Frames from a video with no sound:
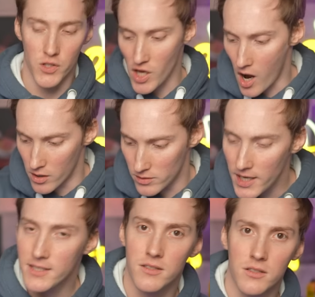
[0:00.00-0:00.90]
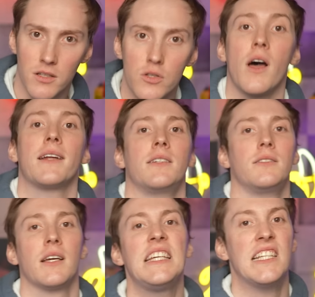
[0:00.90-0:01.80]
So, und jetzt zur
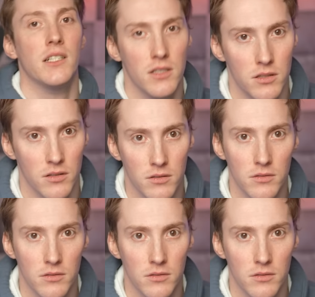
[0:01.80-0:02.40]
eigentlichen richtigen Liste.